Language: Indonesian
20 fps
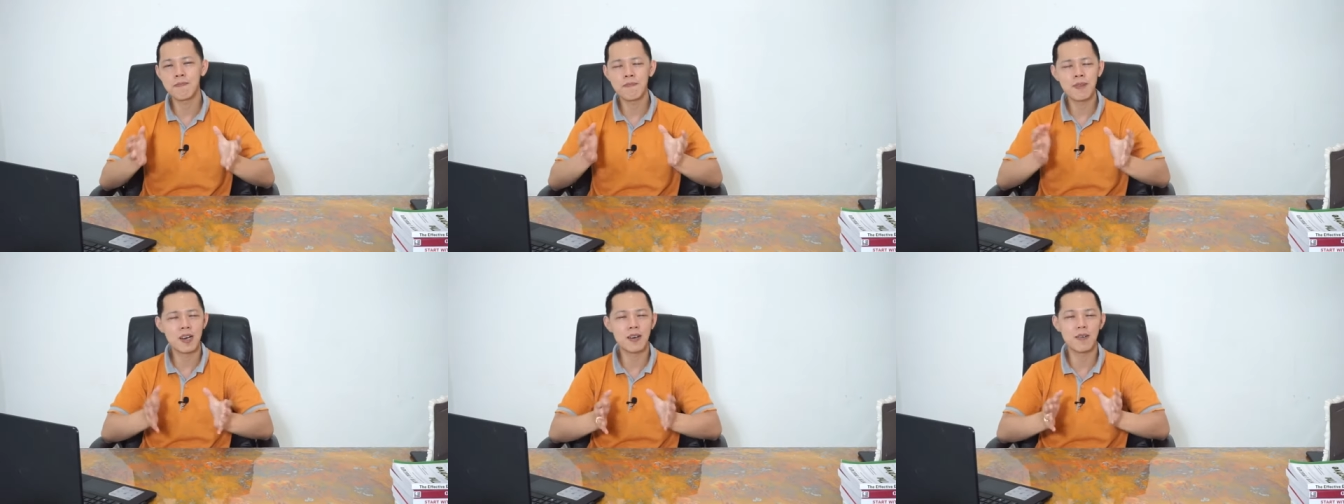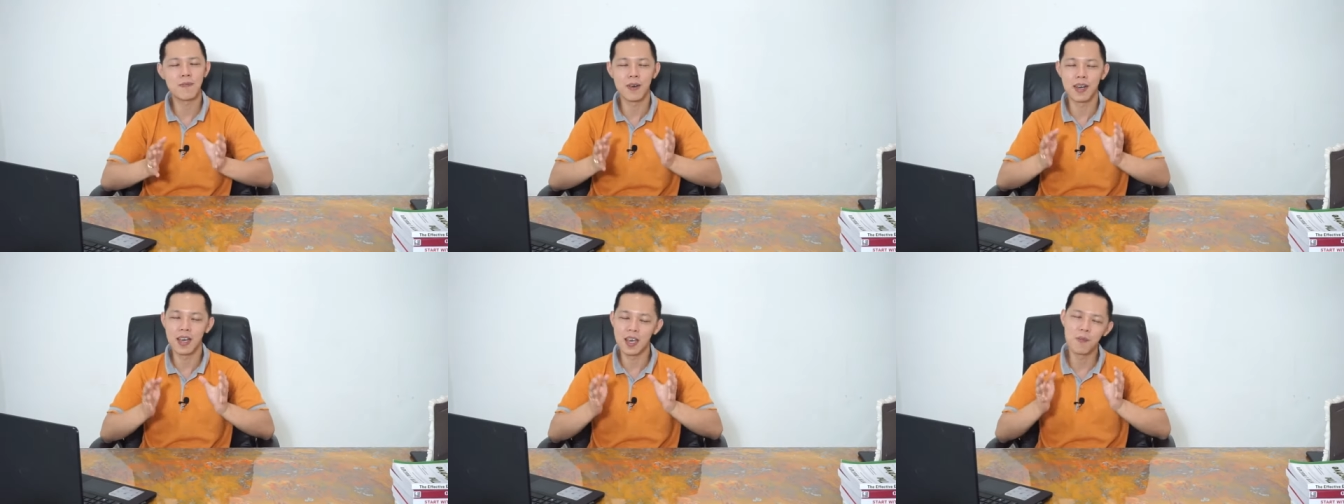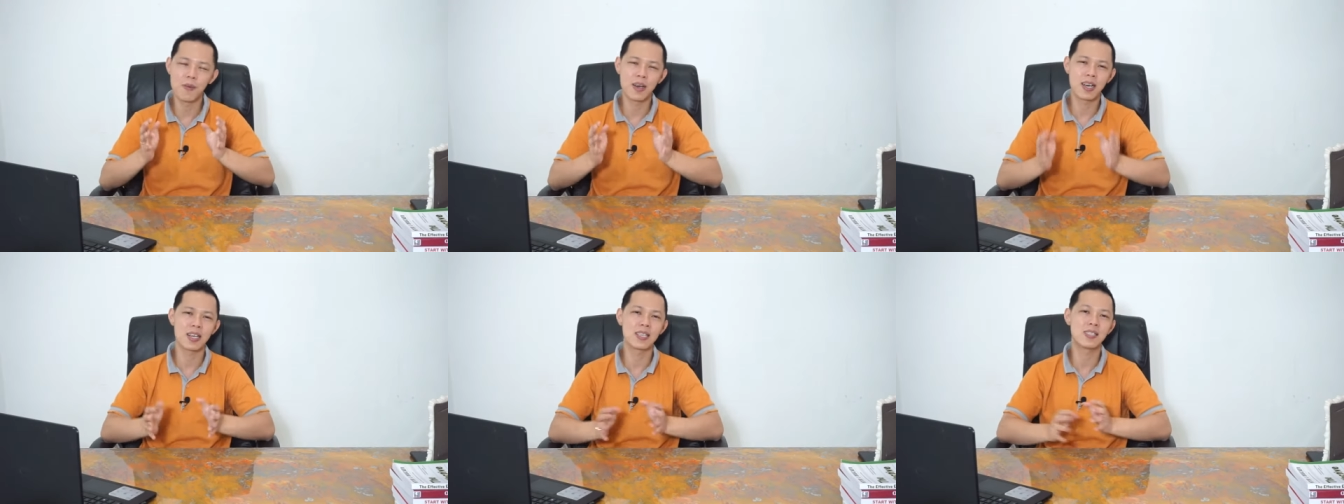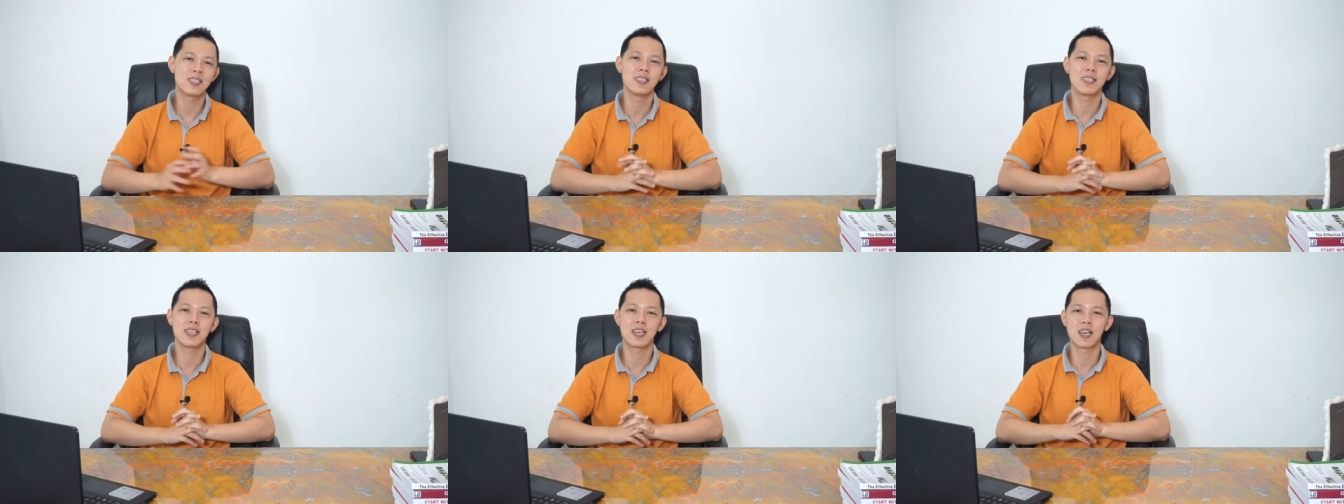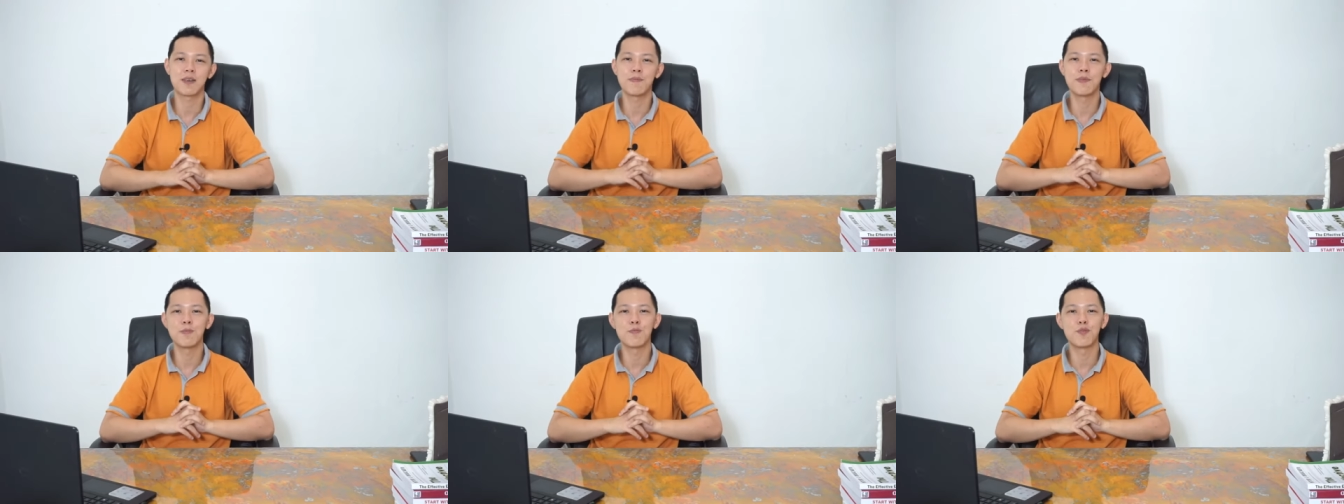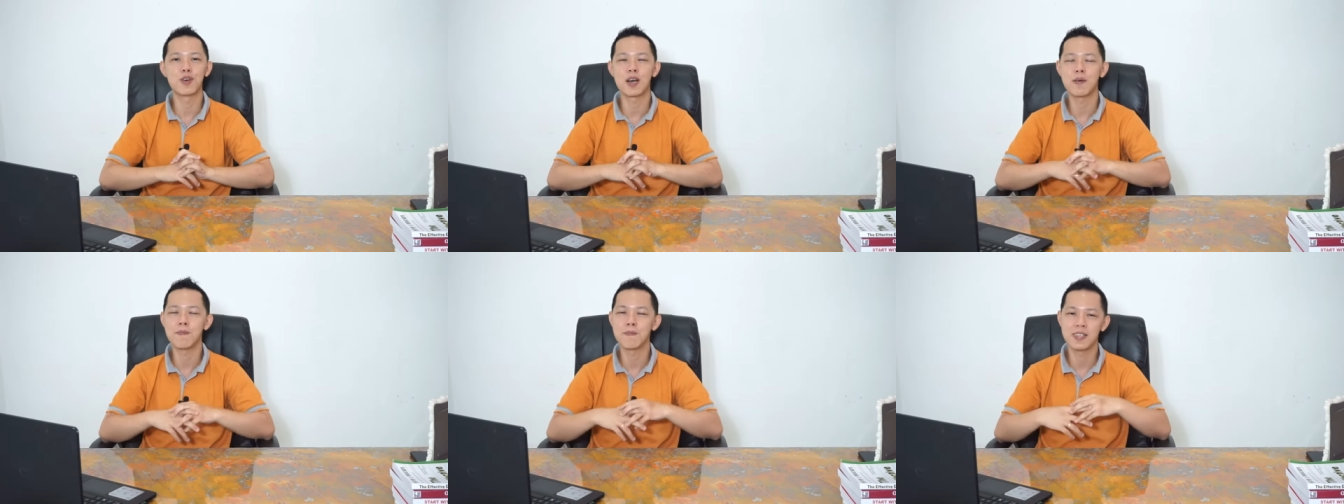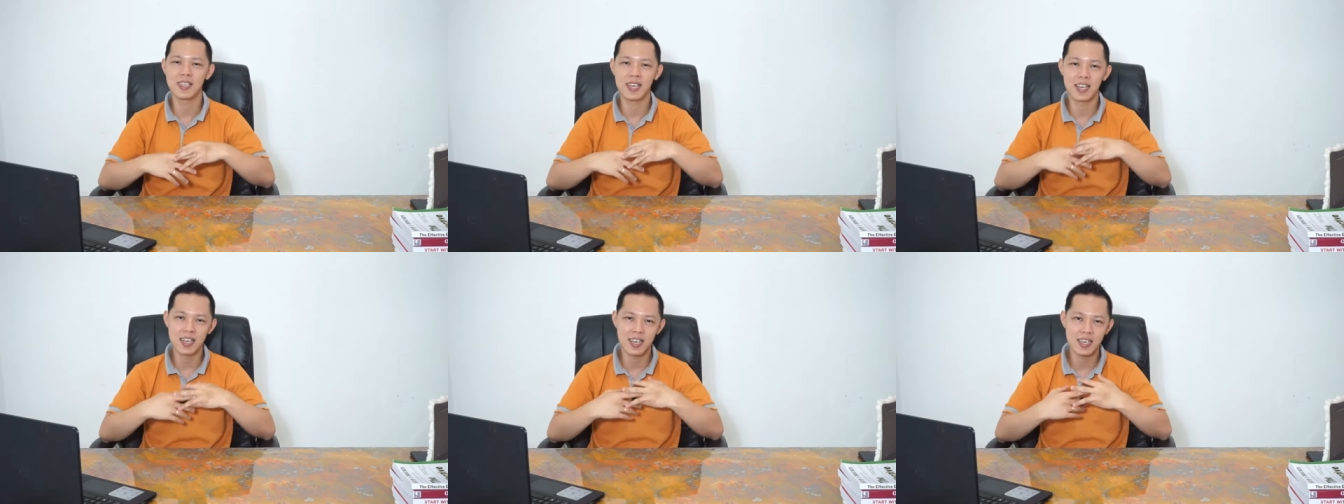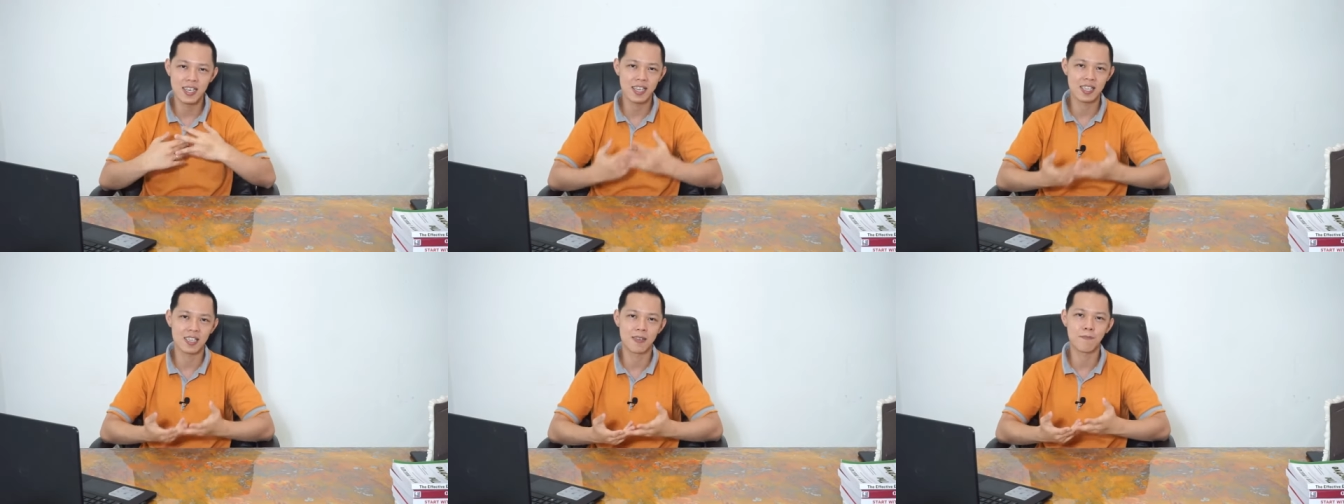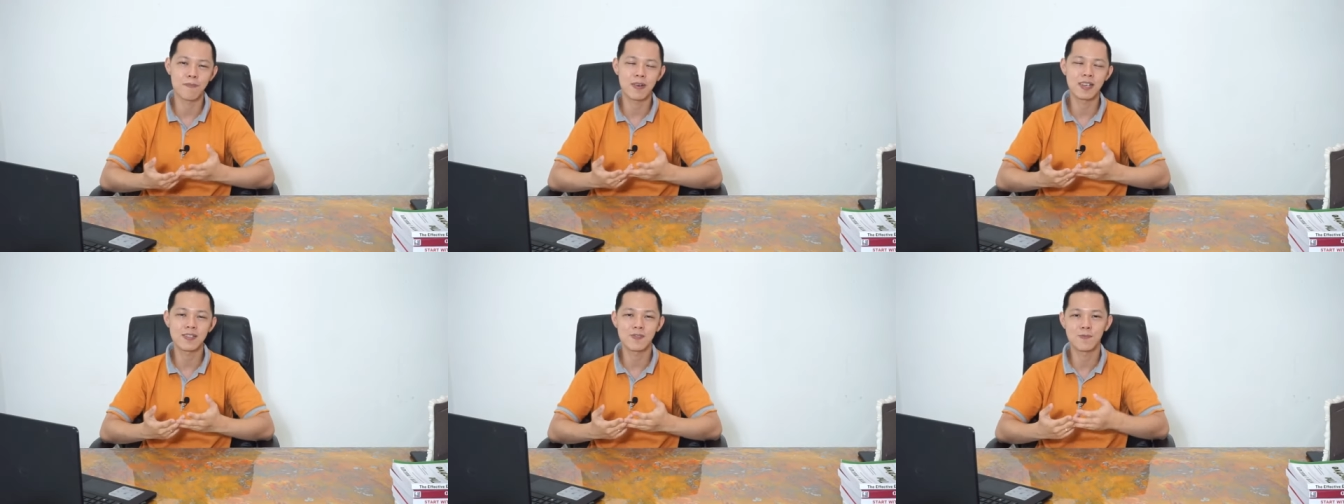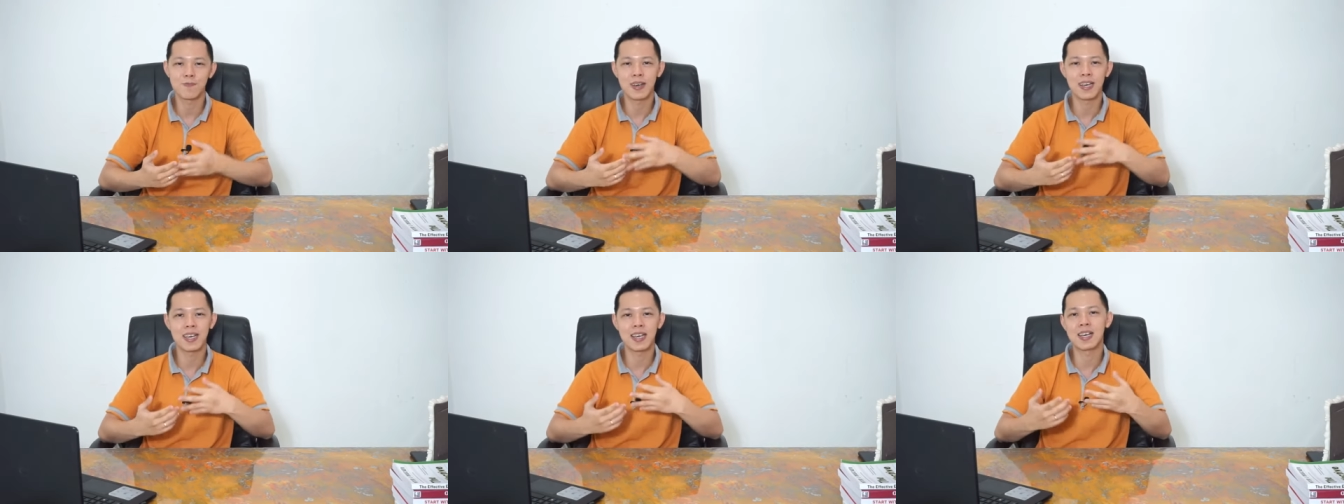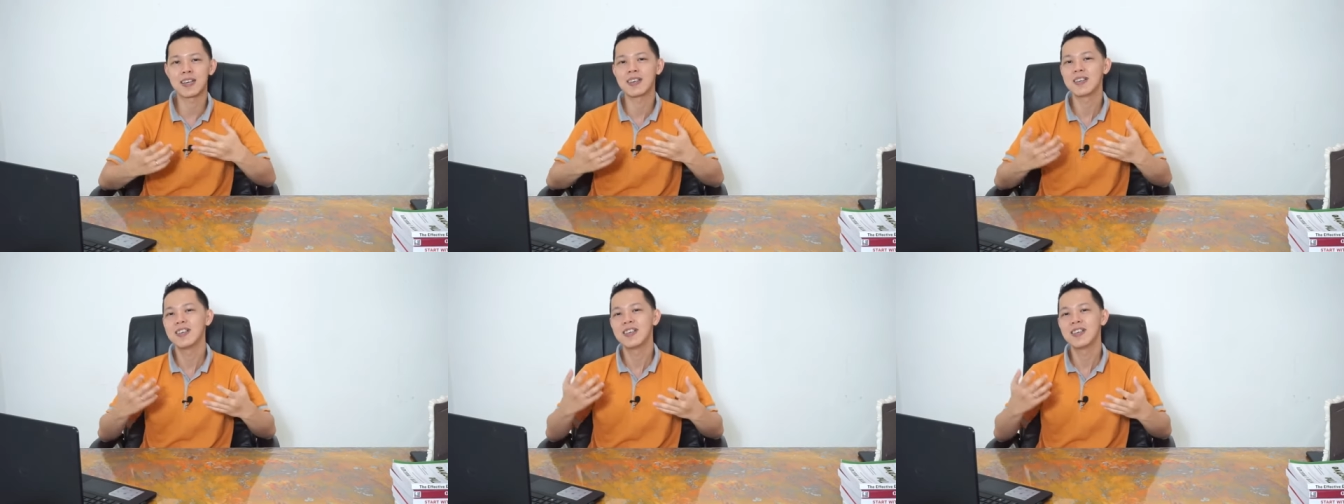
Pak bagaimana sih cara membuka pembicaraan yang tepat supaya